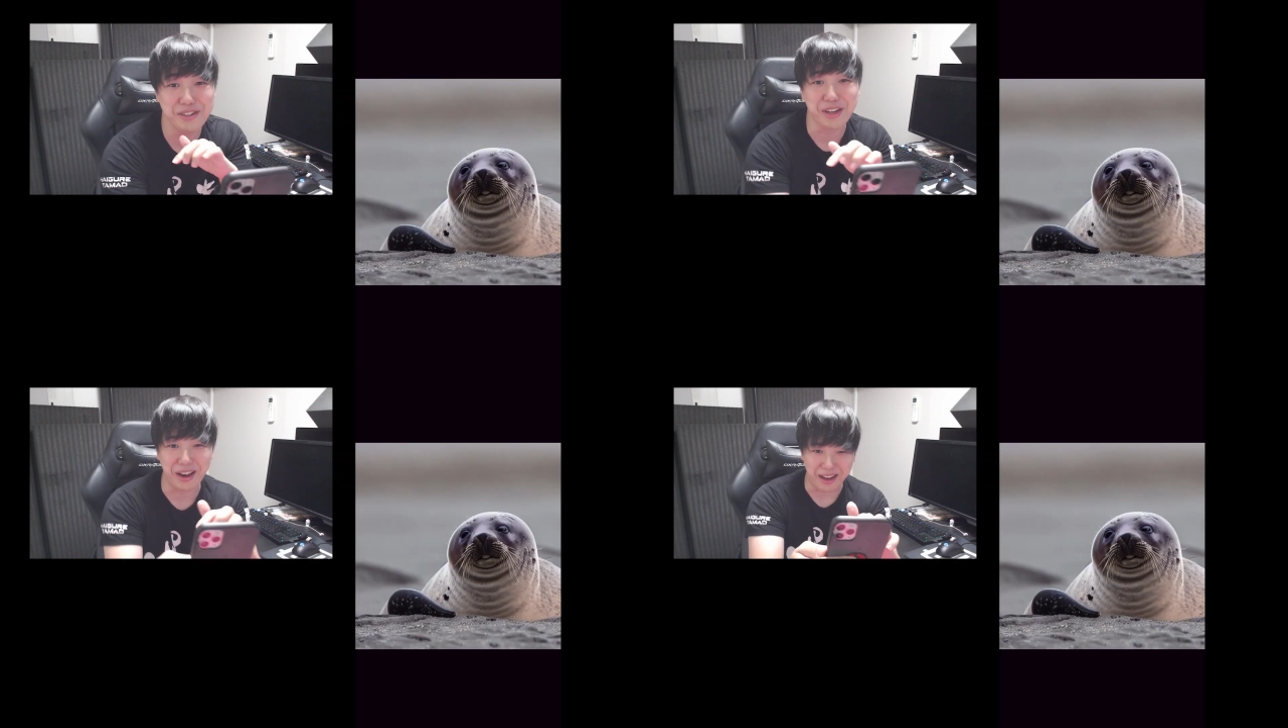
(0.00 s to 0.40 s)

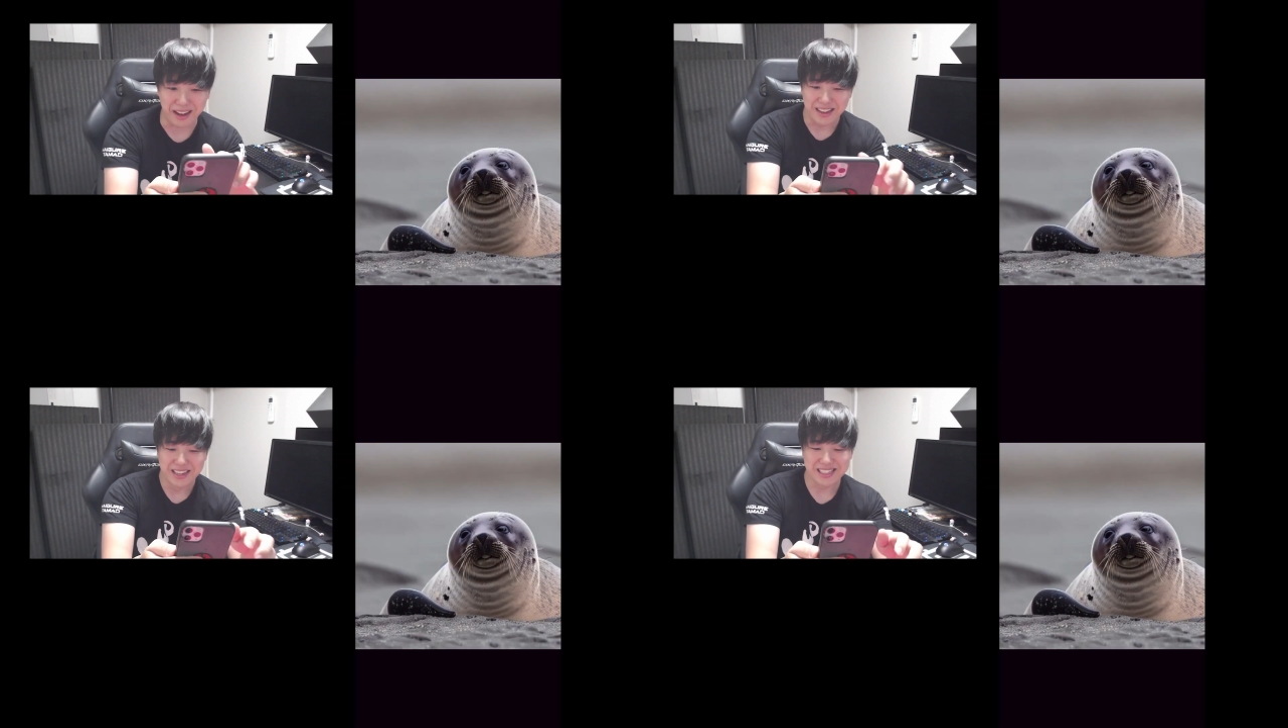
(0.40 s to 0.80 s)
う
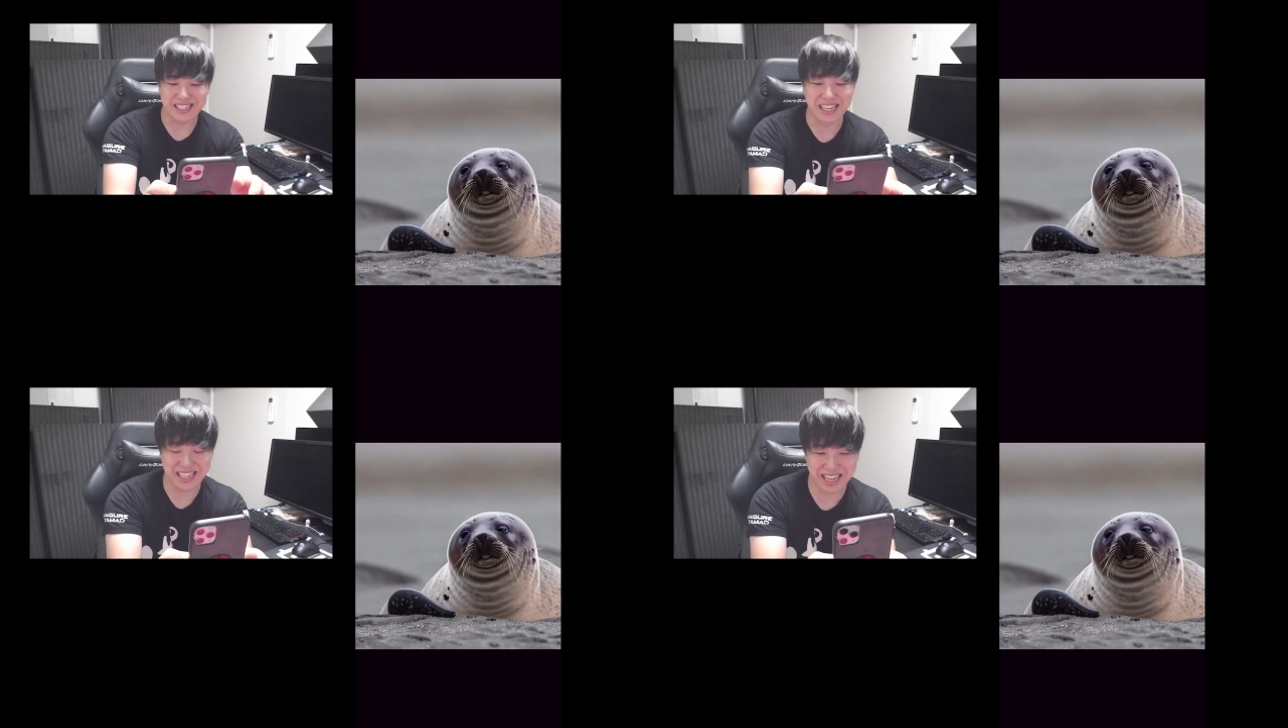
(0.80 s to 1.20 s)
か
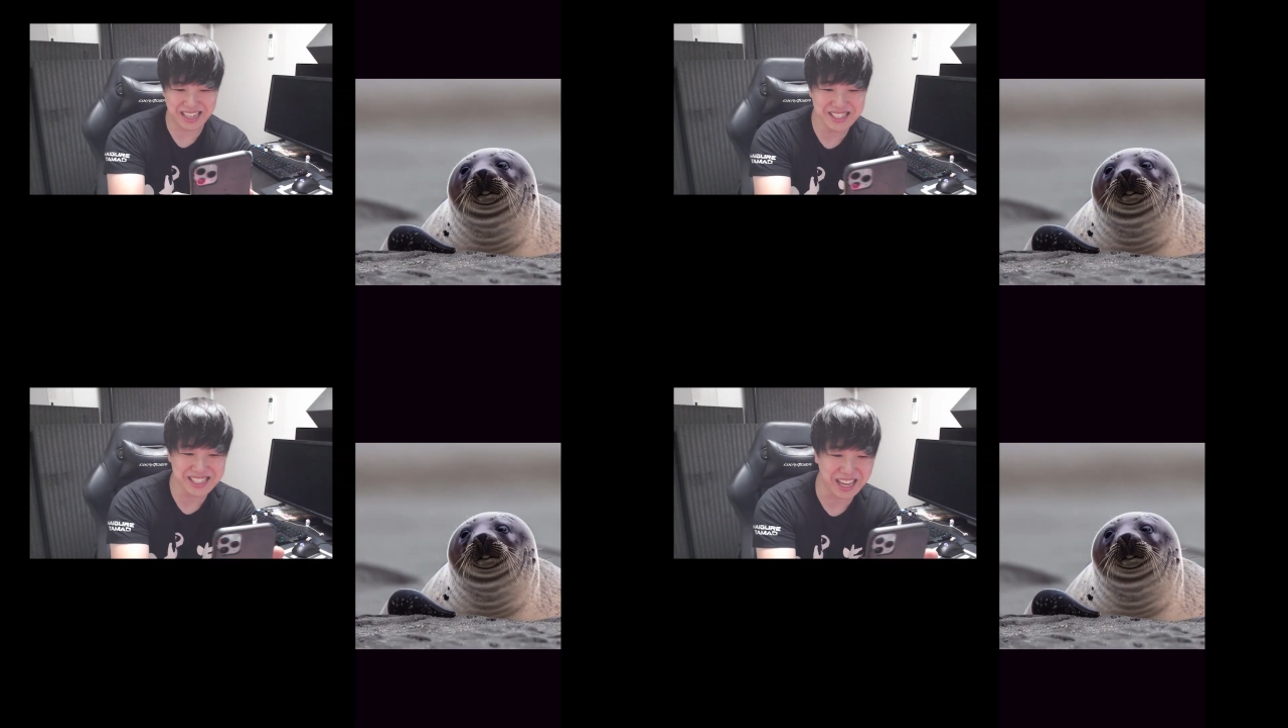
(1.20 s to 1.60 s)
な？違
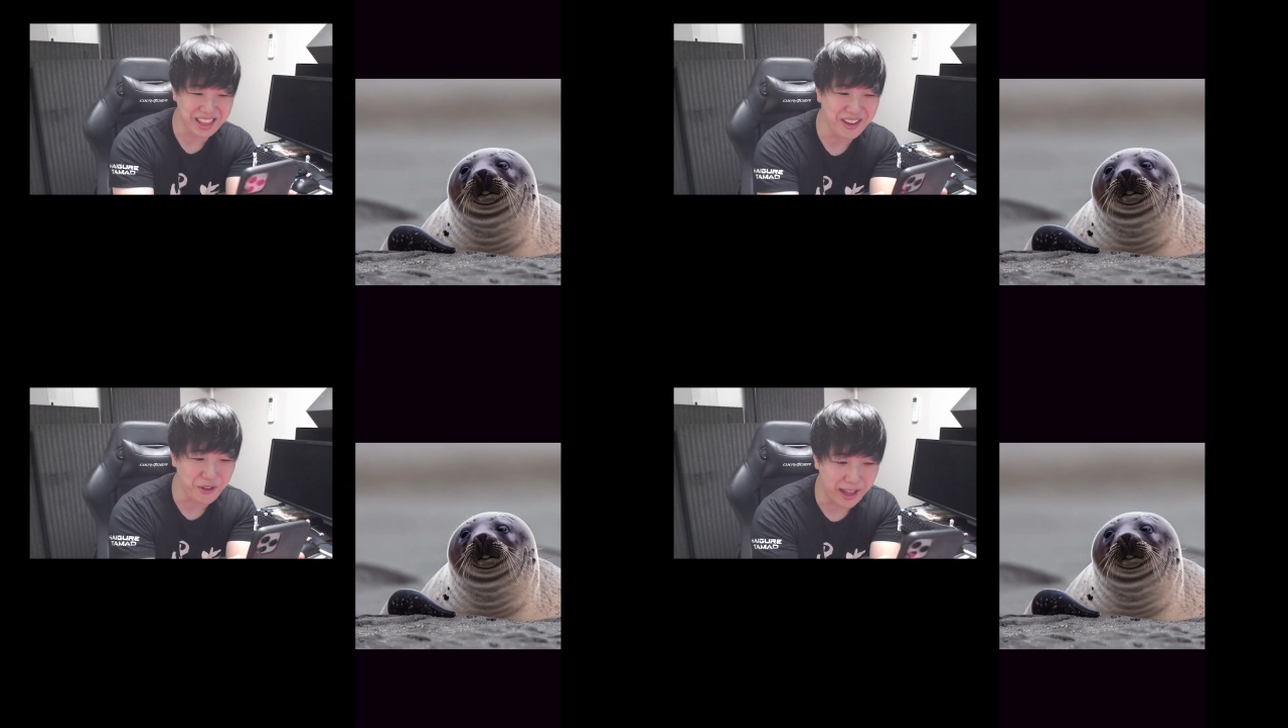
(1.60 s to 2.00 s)
うか
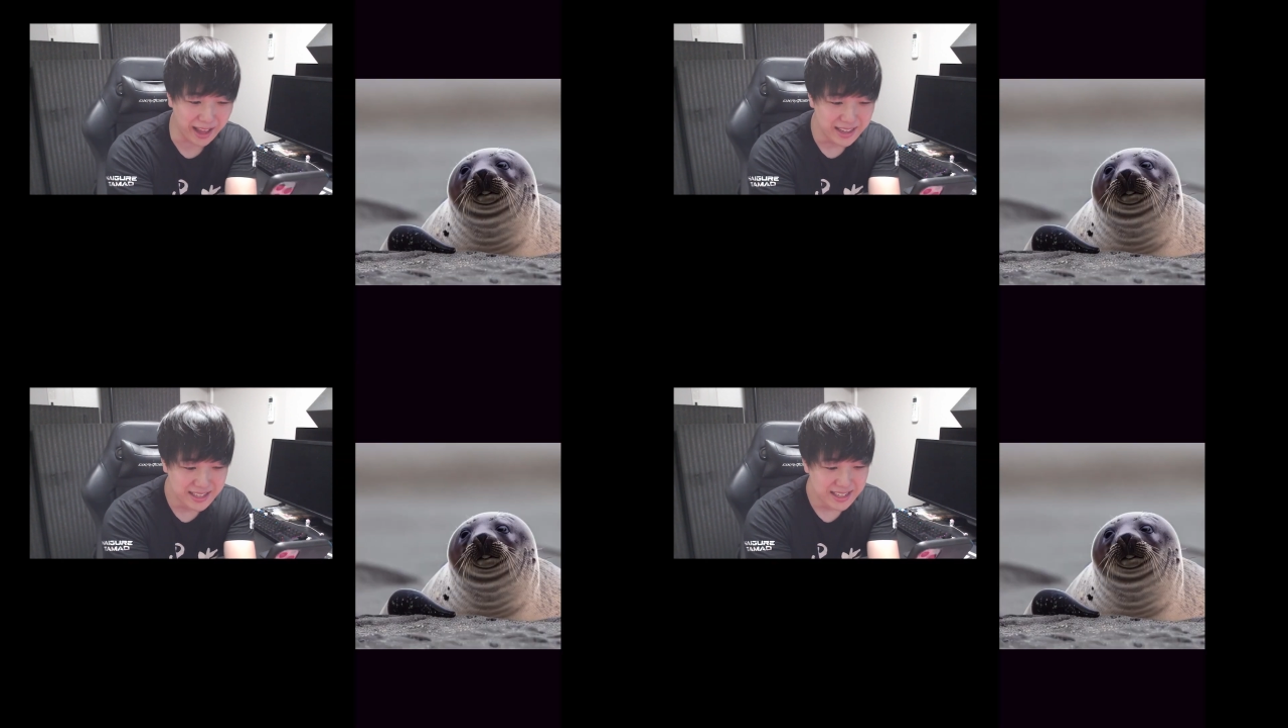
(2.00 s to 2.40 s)
なこ
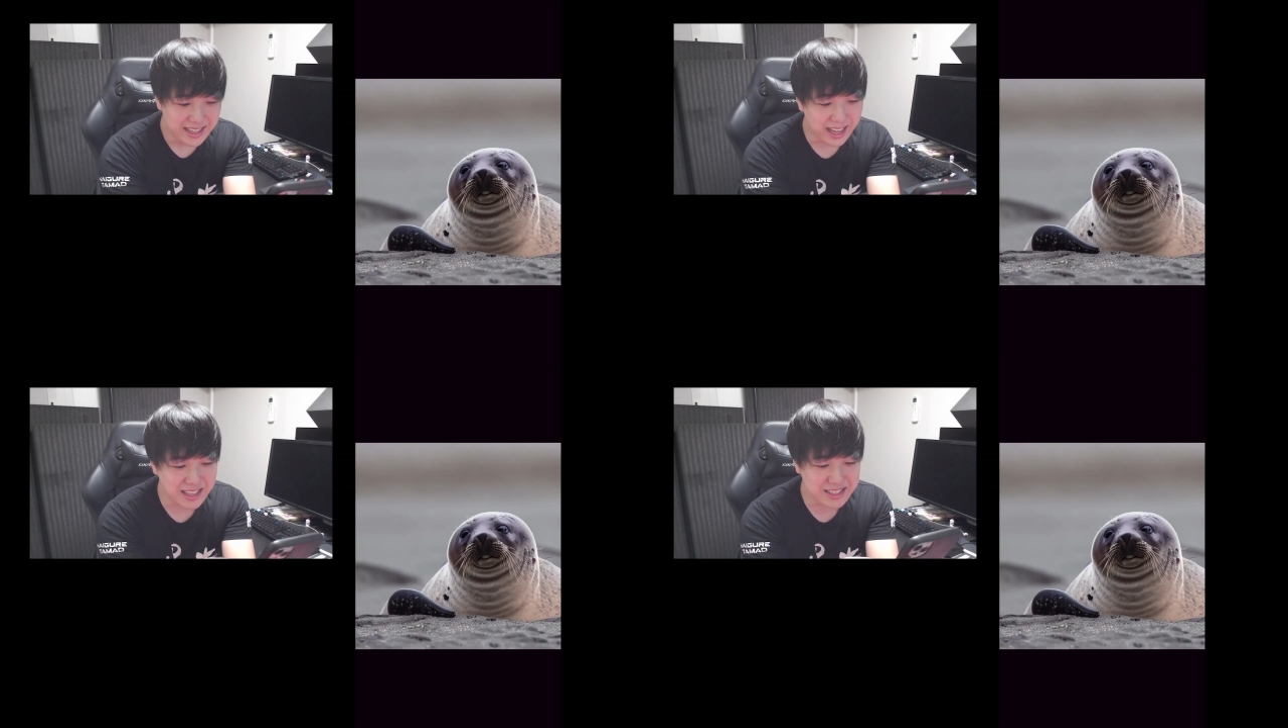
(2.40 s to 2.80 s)
れ。
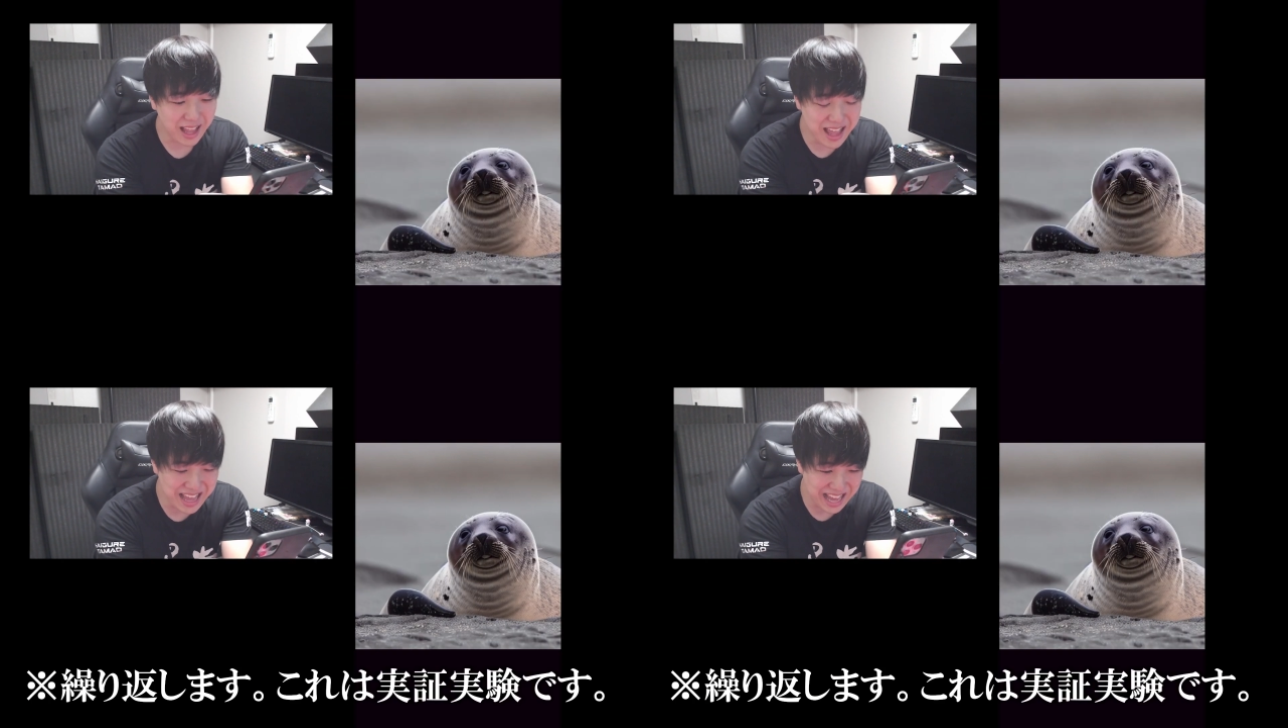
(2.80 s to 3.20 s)
え、だ、